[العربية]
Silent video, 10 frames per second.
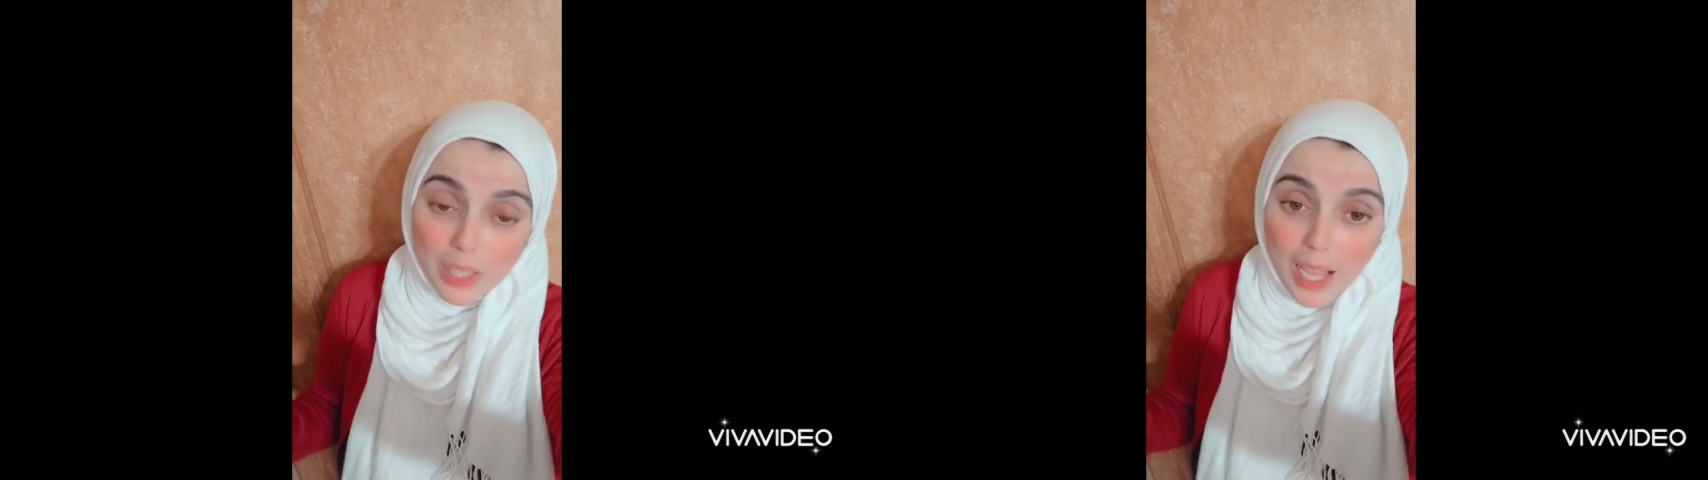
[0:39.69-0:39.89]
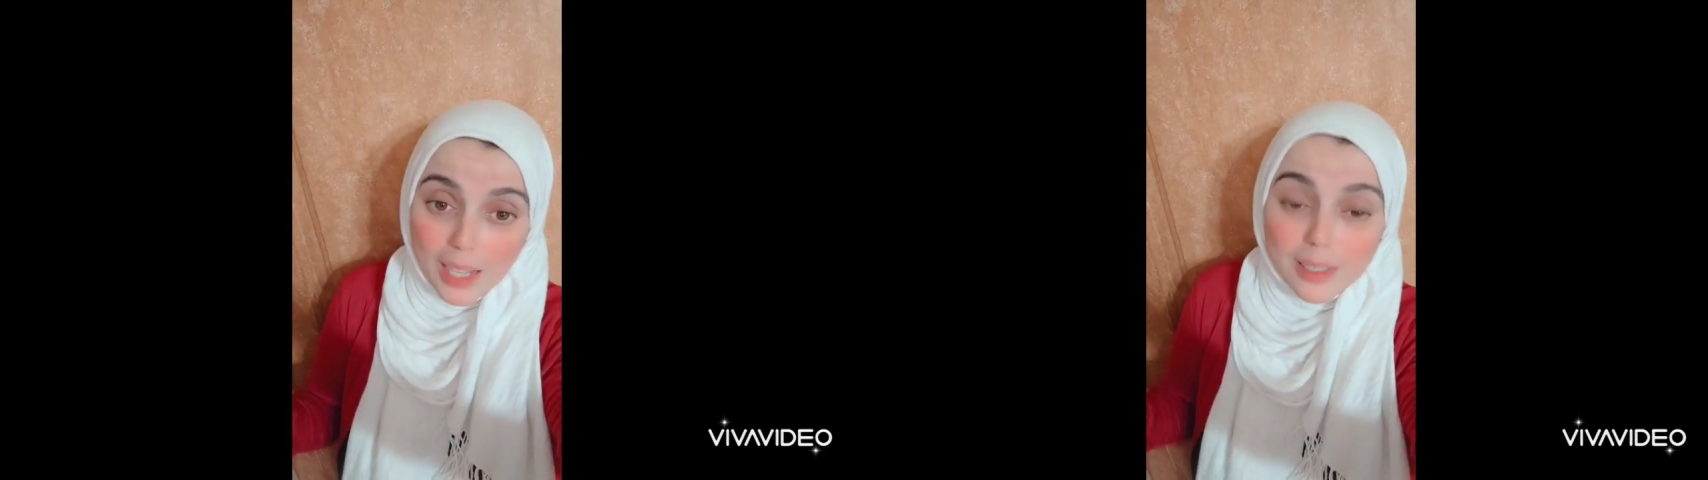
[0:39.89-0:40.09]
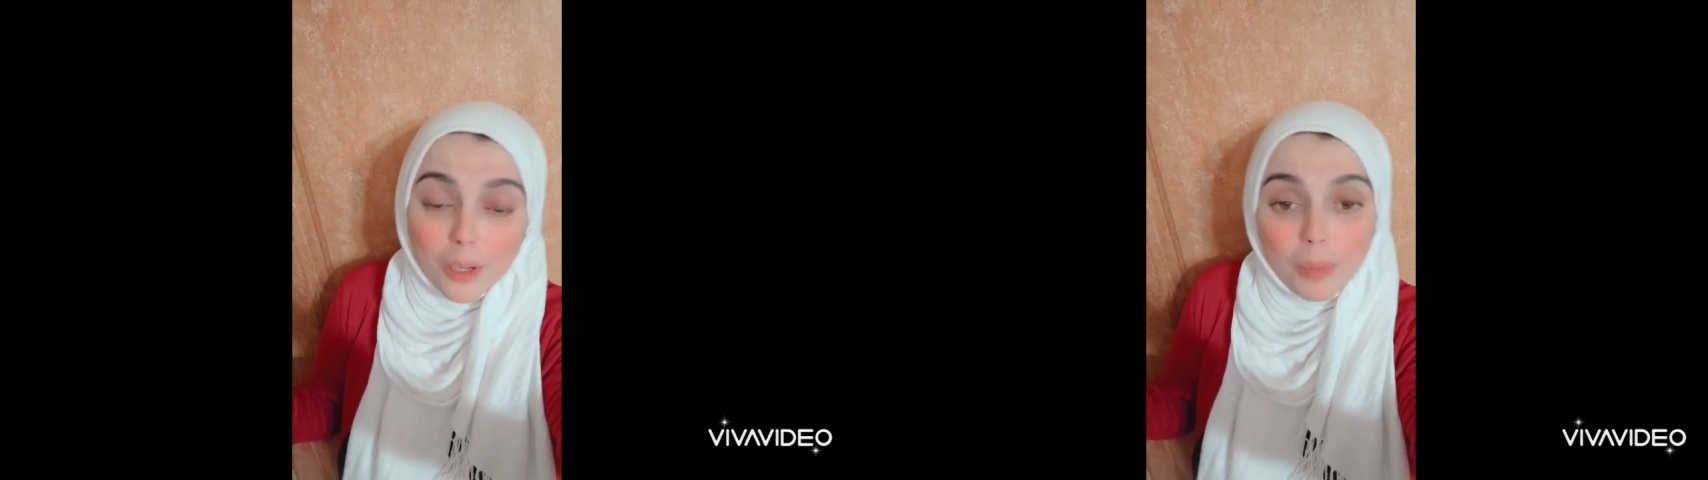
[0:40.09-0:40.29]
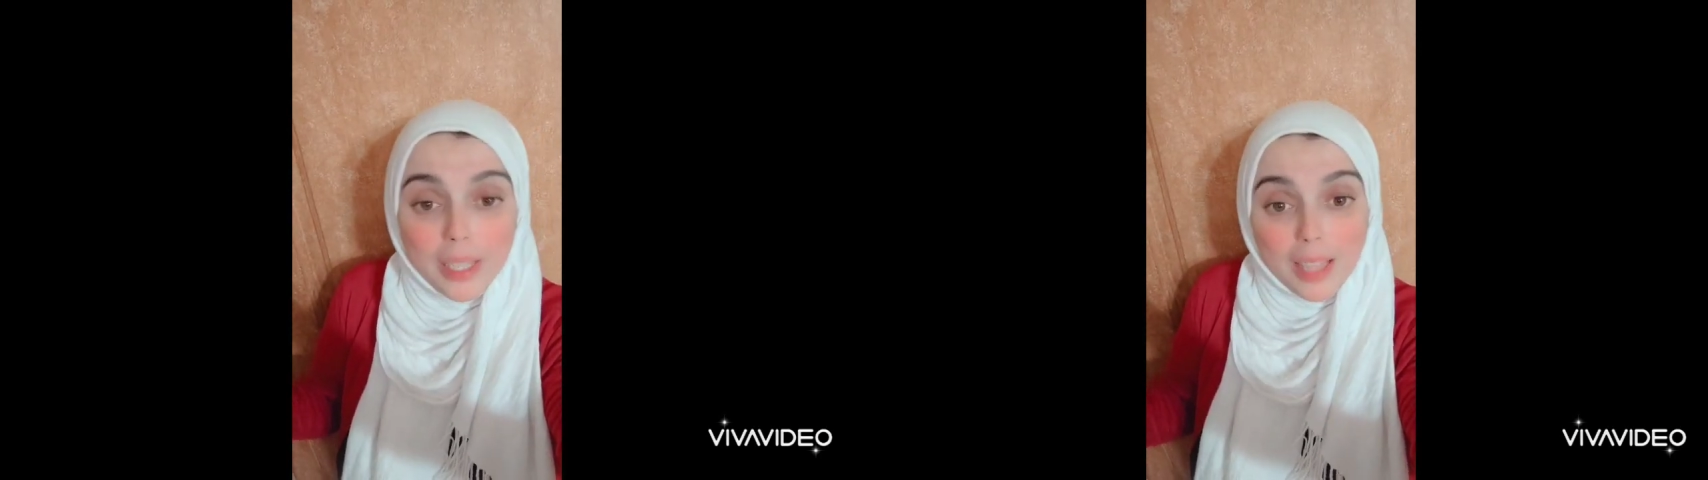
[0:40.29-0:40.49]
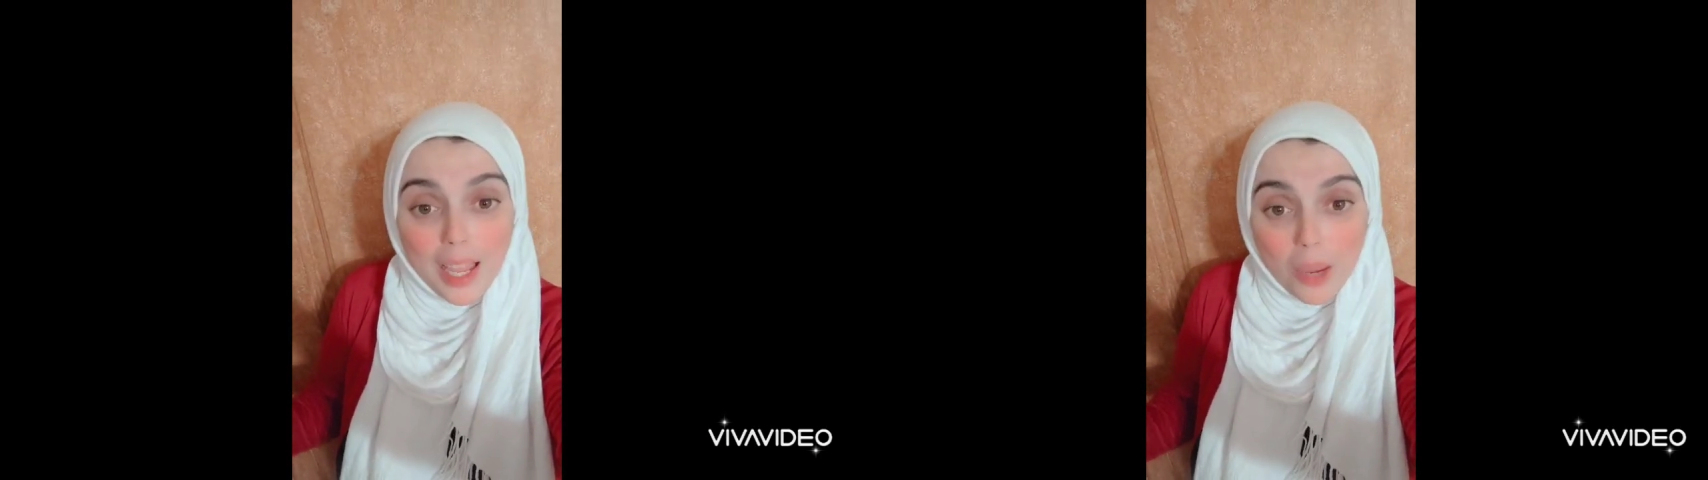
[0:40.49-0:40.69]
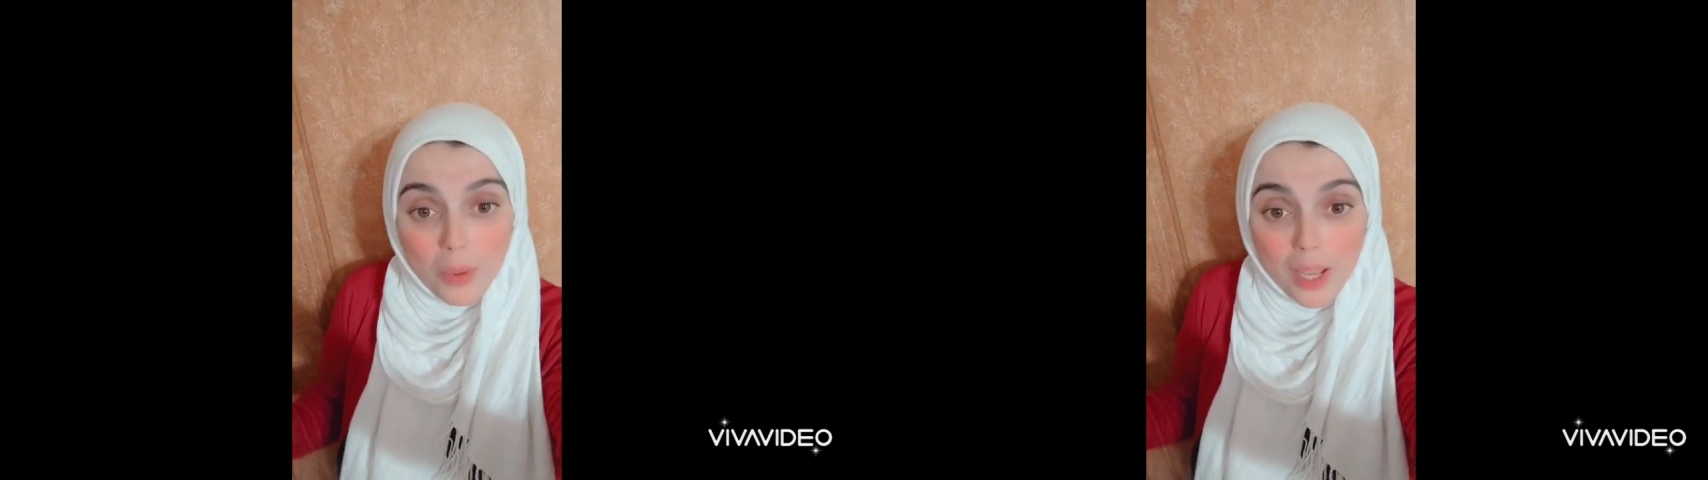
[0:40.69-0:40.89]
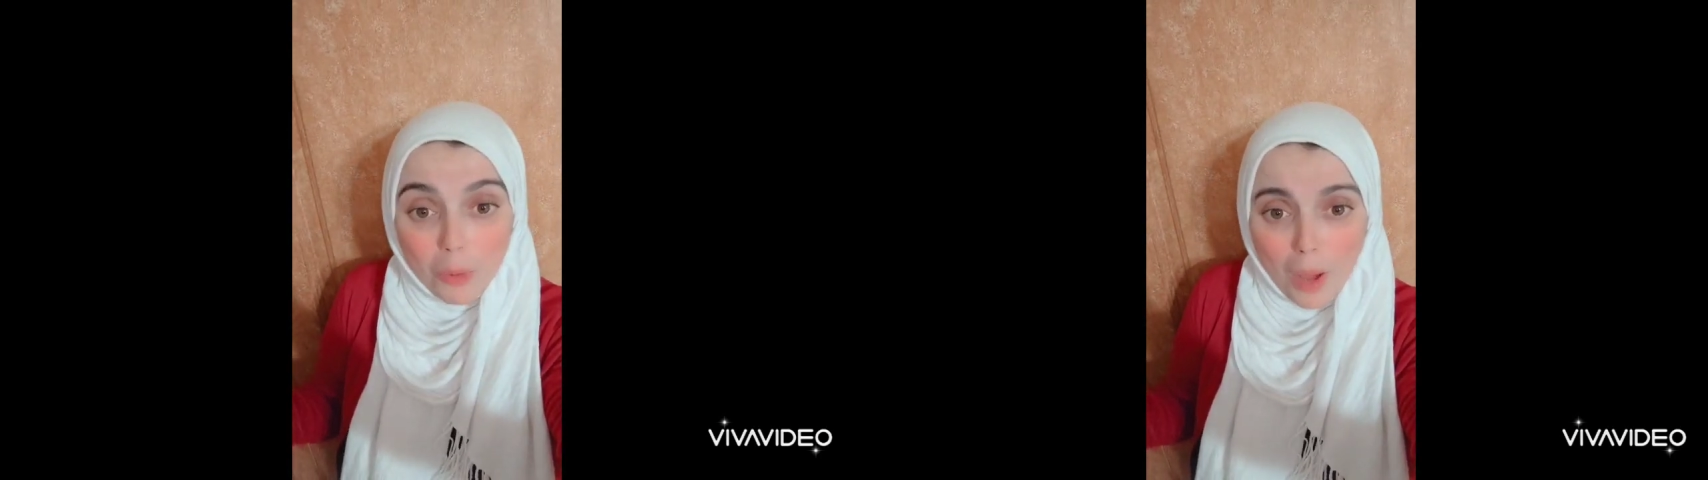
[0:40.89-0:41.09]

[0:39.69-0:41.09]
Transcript: على تربيه حيوان